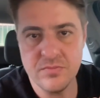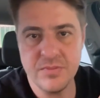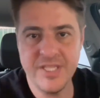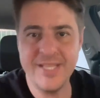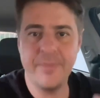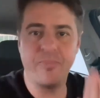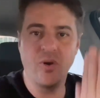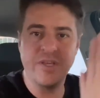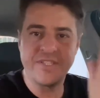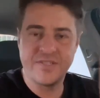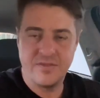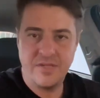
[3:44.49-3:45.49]
E
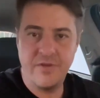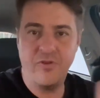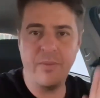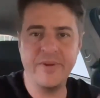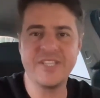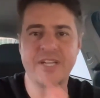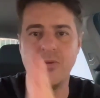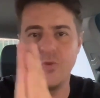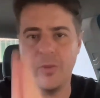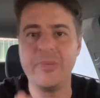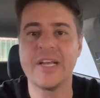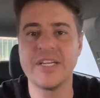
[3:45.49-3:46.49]
depois eu vou abrir já o meu
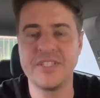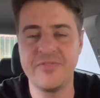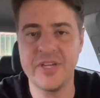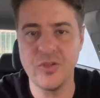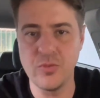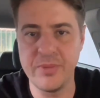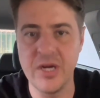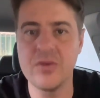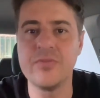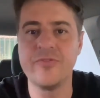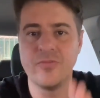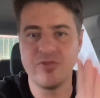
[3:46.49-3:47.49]
aplicativo aqui do
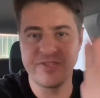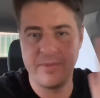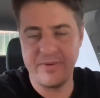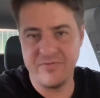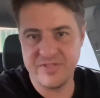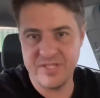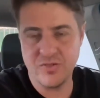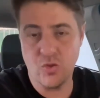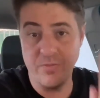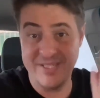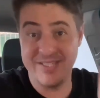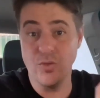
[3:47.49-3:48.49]
banco, vou mostrar para vocês,
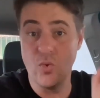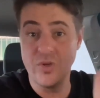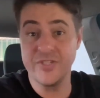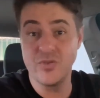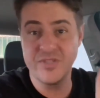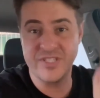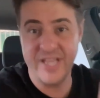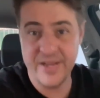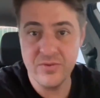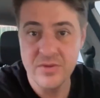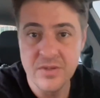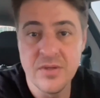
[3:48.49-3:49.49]
começando hoje do
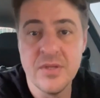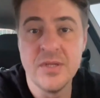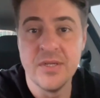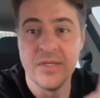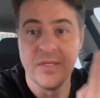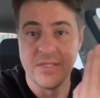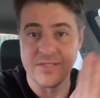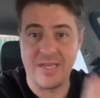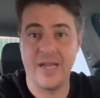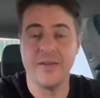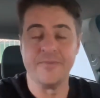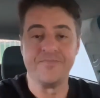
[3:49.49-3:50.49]
zero, tá?